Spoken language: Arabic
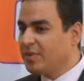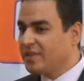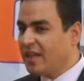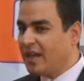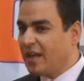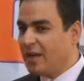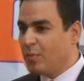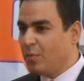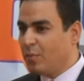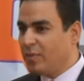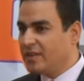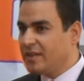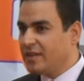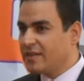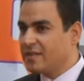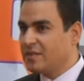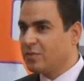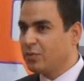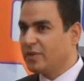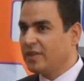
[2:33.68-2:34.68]
بتاعها
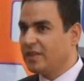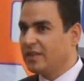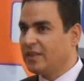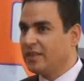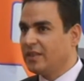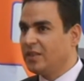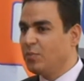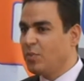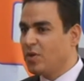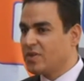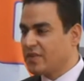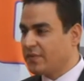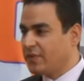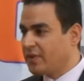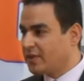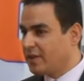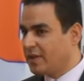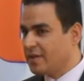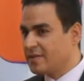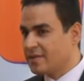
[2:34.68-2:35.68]
مميز وليه
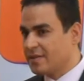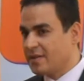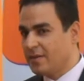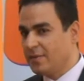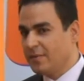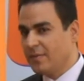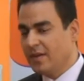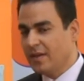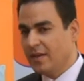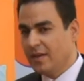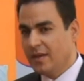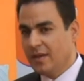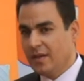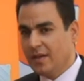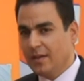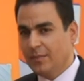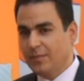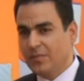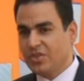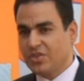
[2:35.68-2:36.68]
مواصفات خاصه
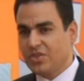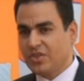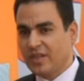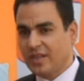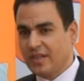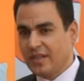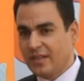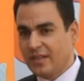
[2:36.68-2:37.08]
مش